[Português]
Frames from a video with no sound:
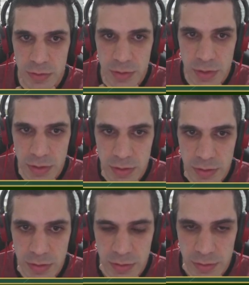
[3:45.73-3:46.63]

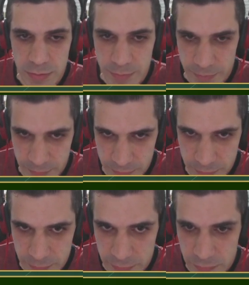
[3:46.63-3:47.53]
Ahn... Uh...
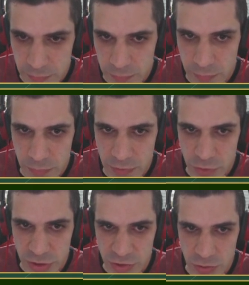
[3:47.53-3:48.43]
Eu vou
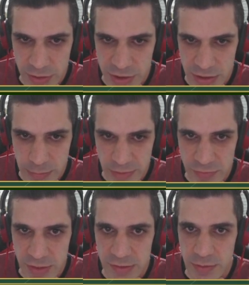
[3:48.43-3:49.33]
jogar de qualquer jeito da
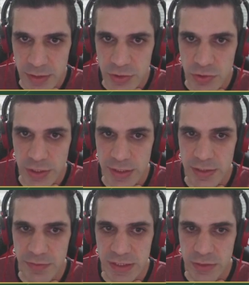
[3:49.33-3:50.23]
F3, eu acho, de olho aqui. Ele
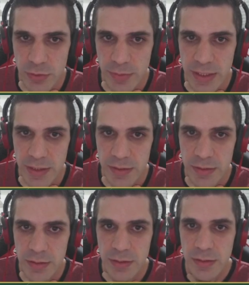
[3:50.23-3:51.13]
vai ter que tomar
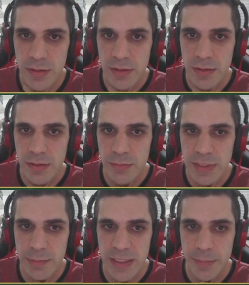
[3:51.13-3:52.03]
pra
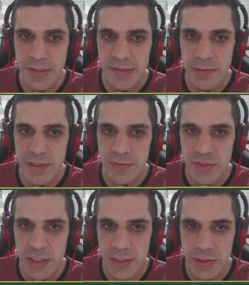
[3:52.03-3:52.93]
eliminar a pressão em
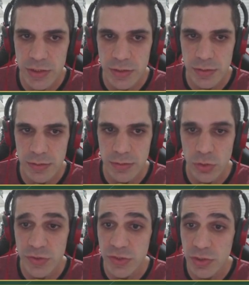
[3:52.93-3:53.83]
F7.
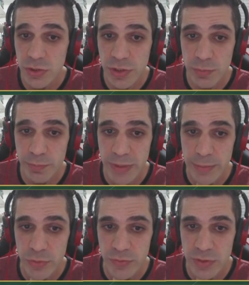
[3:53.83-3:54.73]
Nossa senhora, eu joguei
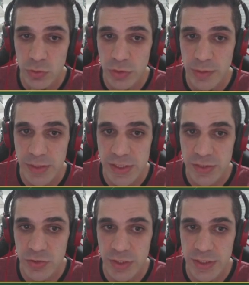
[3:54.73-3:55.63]
pré-move totalmente na
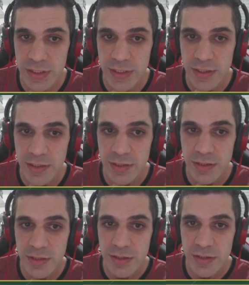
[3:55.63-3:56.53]
sorte ali.
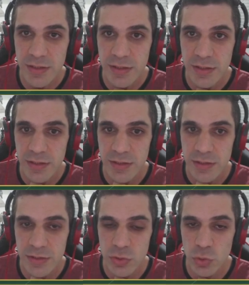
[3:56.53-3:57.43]

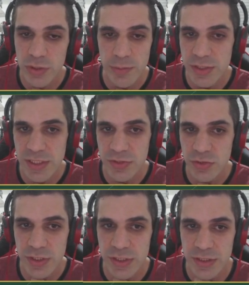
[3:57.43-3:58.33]
Totalmente na
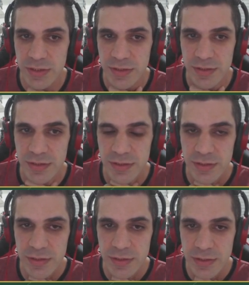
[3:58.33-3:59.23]
sorte.
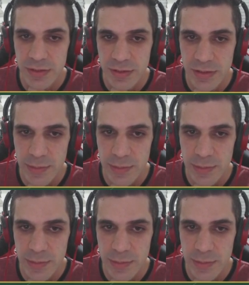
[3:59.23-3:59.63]
Que